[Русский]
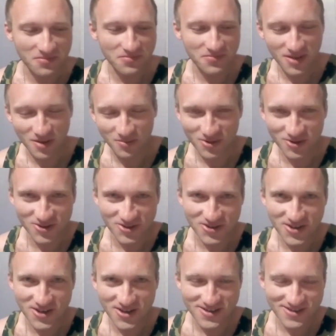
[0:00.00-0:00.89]
там даже
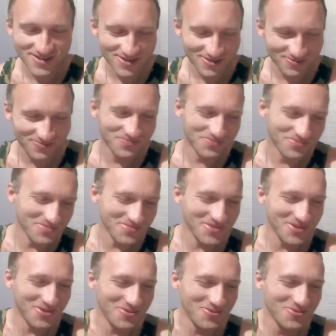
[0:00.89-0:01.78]
я есть.
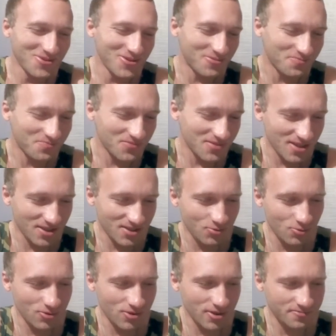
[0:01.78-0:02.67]
Круто. Я
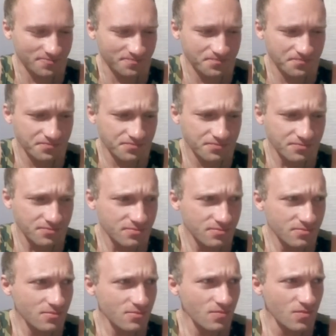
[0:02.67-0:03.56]
сегодня
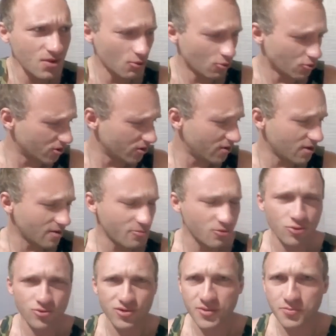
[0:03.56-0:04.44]
уже, наверное,
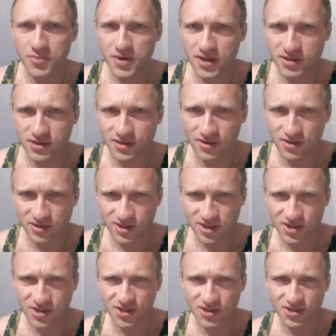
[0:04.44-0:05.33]
минут за 5, наверное,
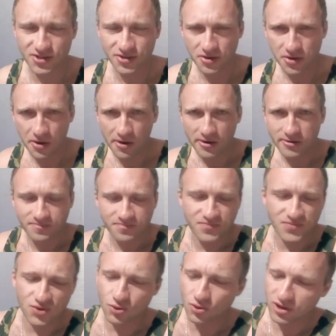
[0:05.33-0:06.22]
за 10
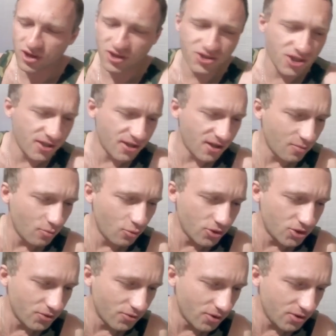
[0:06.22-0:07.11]
до окончания
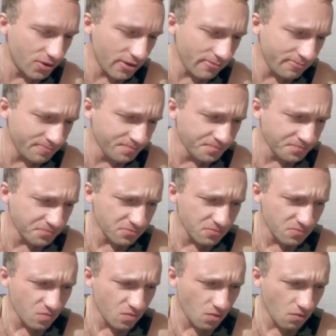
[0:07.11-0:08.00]
рабочего дня.
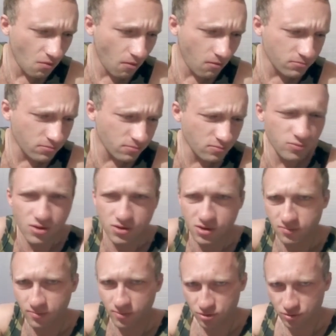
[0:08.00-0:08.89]

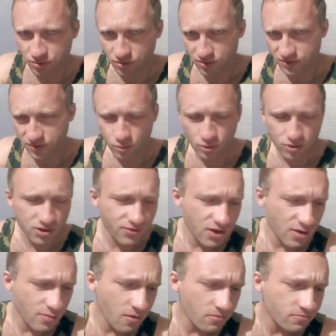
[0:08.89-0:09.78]
Было небольшое только свободное
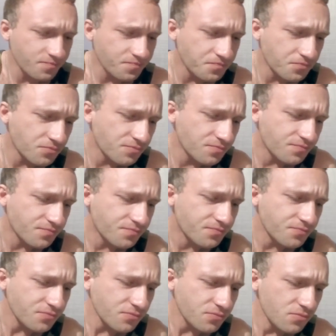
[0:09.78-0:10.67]
время.
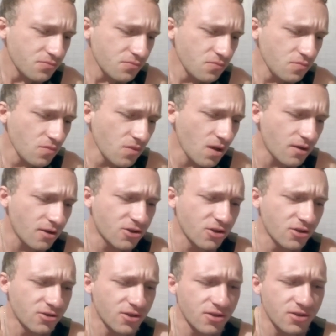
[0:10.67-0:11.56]

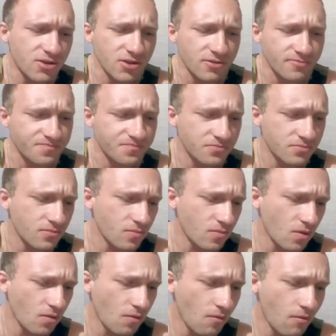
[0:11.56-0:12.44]
Решил зайти,
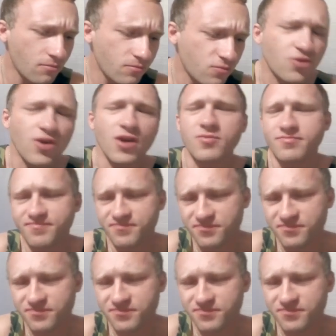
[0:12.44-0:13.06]
ну как,